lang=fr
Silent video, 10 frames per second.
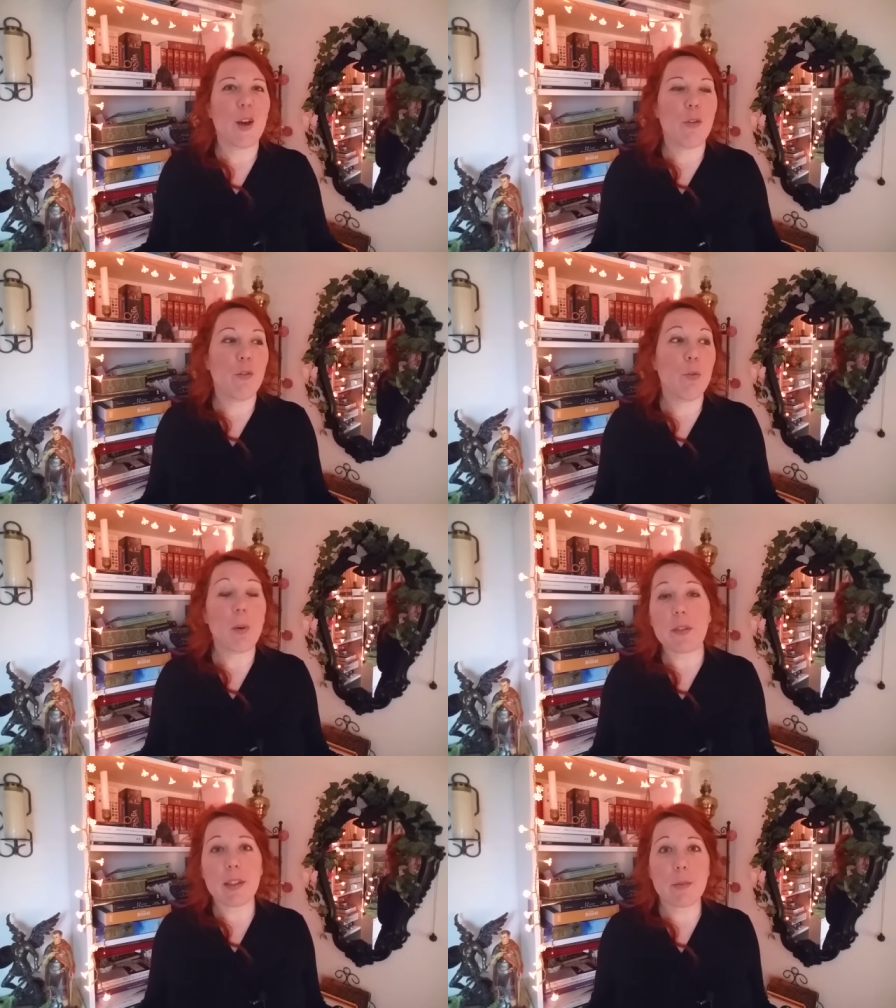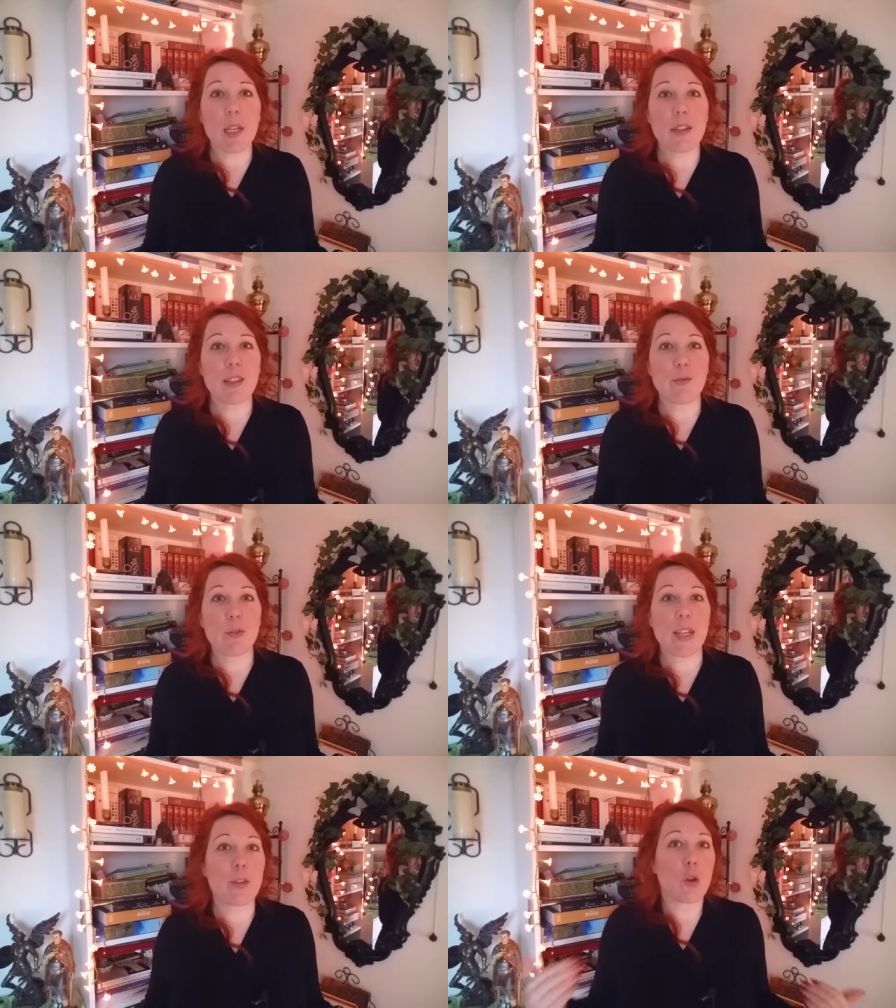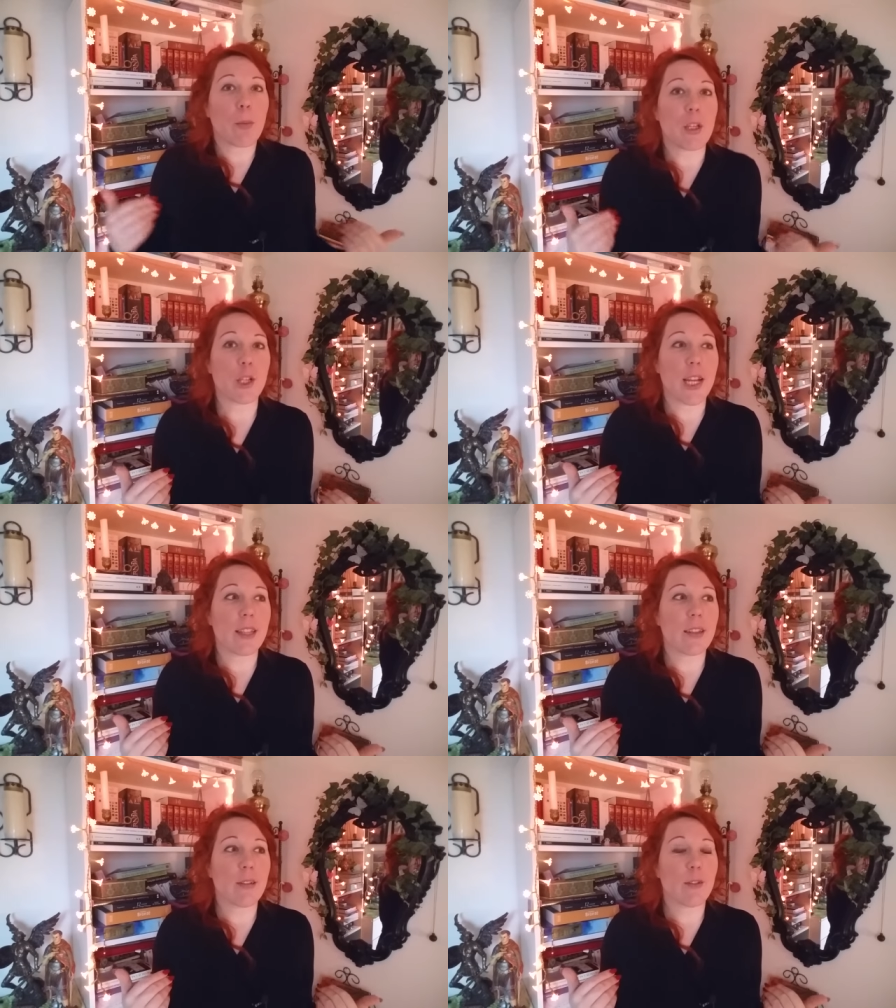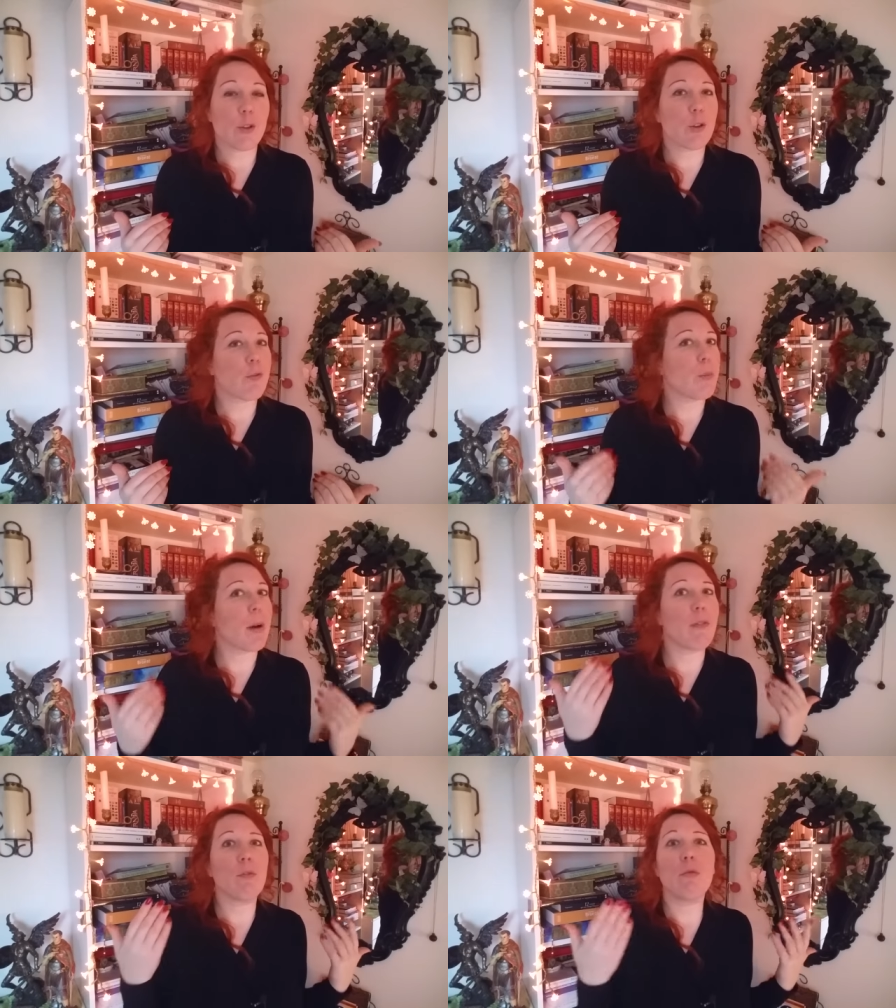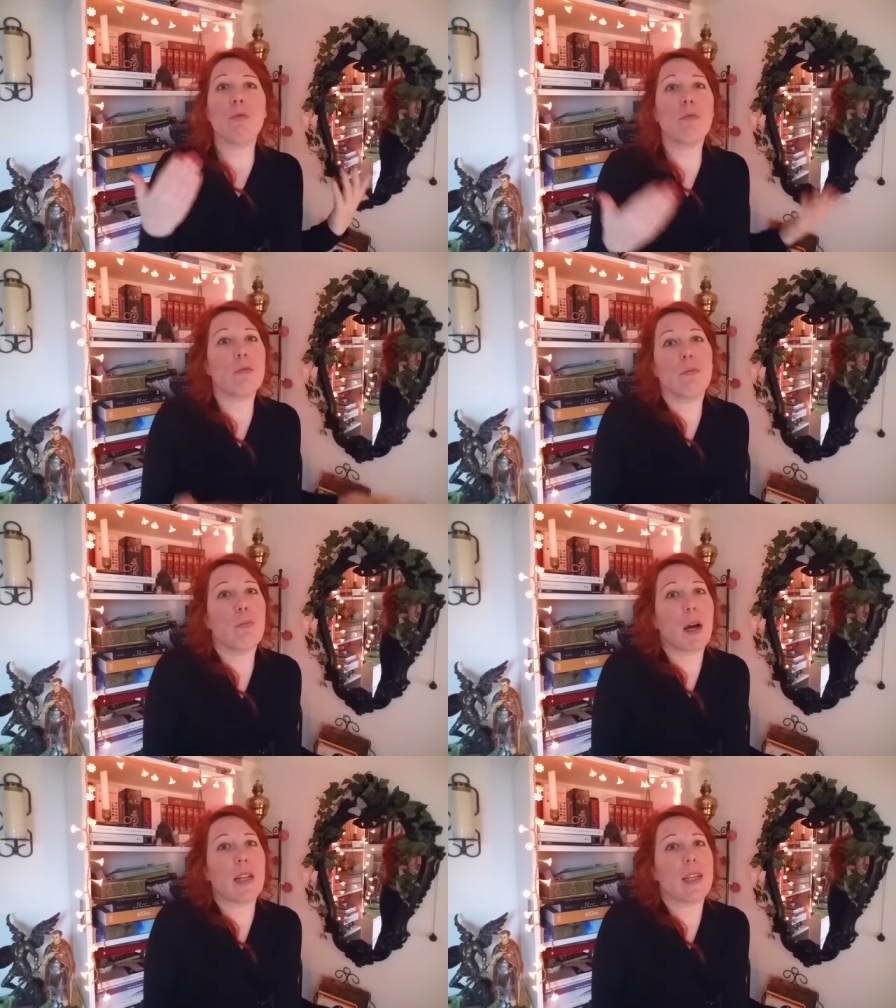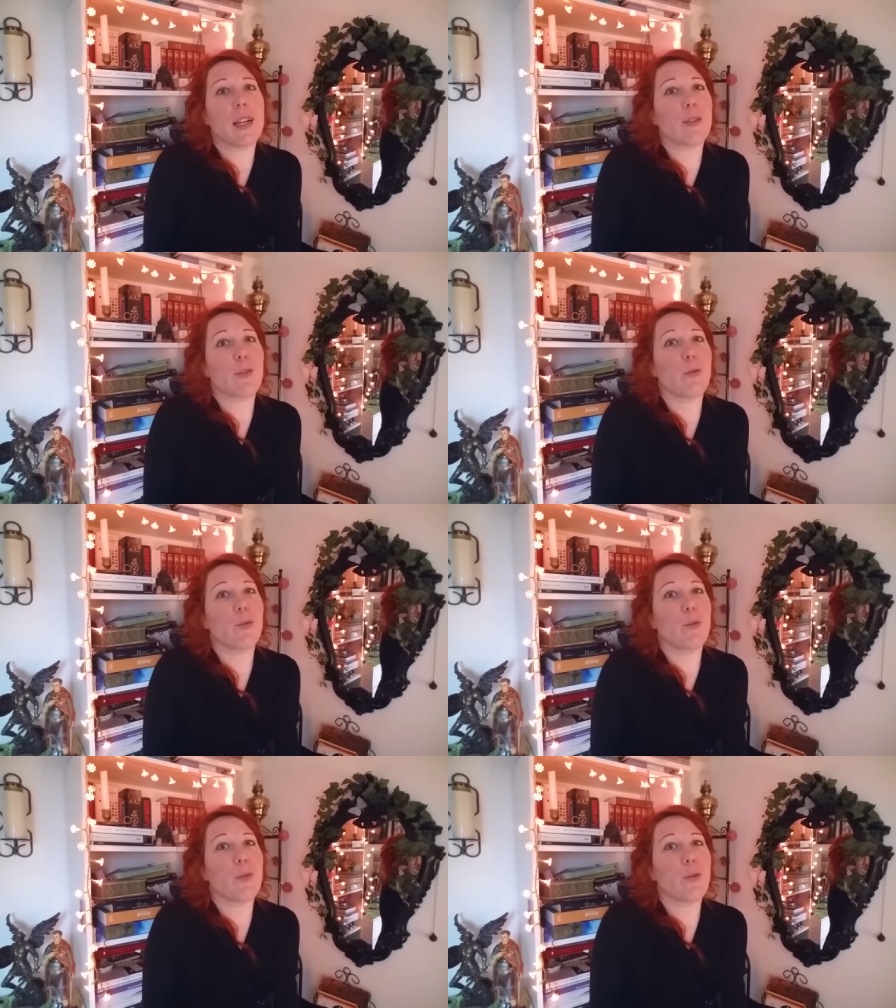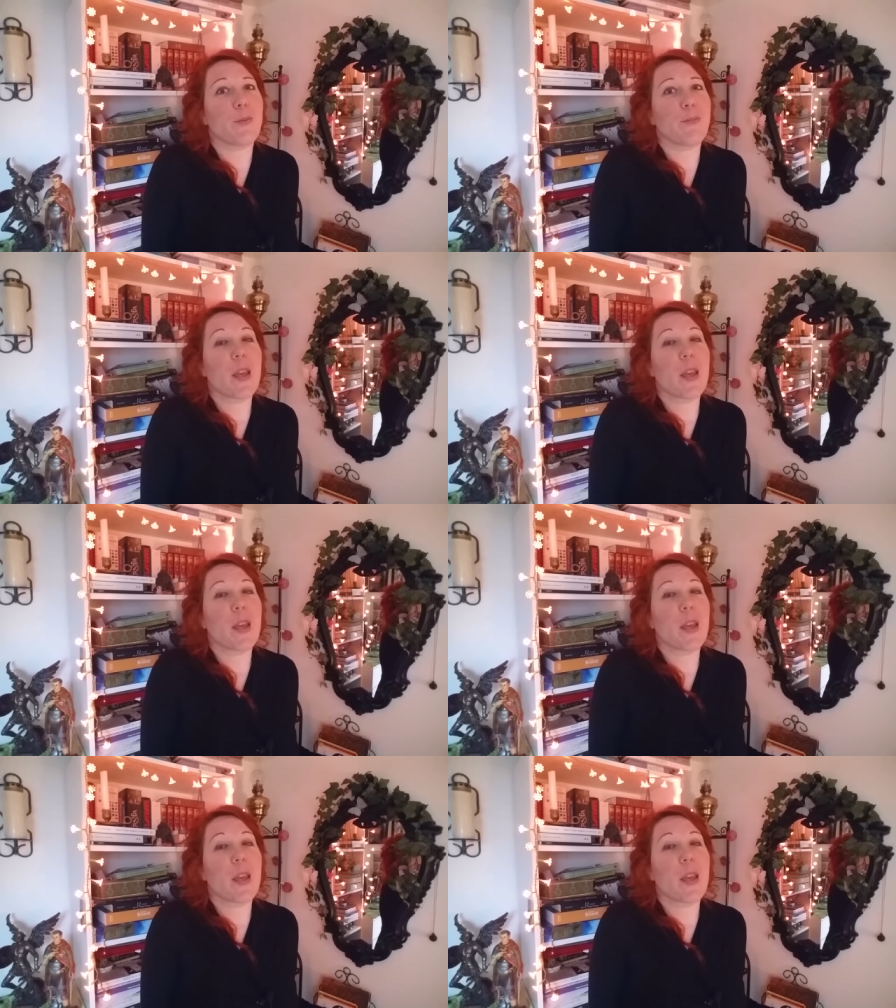Vous pensez bien que si vous êtes sur ma chaîne, je ne vais pas vous parler de la seconde option,